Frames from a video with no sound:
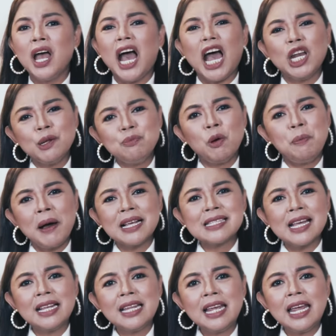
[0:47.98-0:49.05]
ano po bang
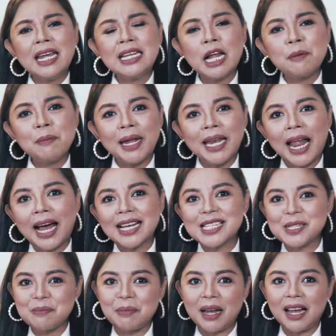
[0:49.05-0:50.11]
sanhi ng
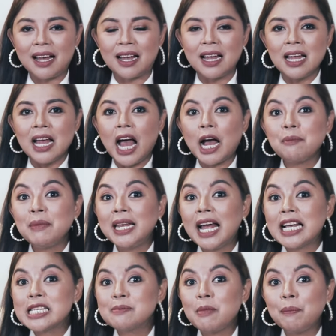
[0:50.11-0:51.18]
melasma? Ang
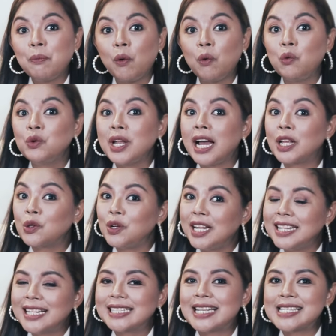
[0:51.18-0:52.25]
melasma po, una, katulad
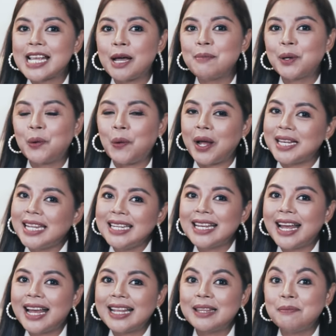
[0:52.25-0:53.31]
ng nasabi ko
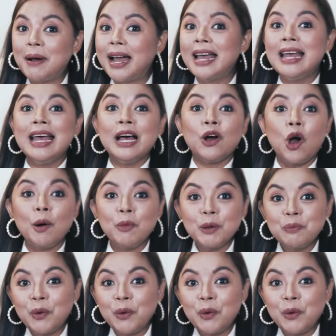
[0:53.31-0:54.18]
kanina, di ba? Common